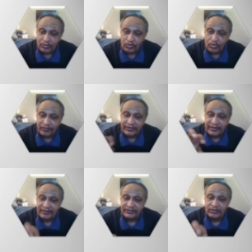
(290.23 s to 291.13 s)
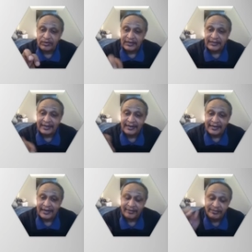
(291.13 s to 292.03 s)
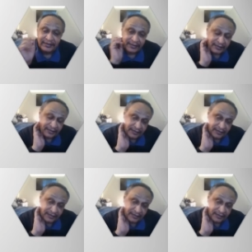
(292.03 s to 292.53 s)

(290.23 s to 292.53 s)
وفي نفس الوقت على اللاعبين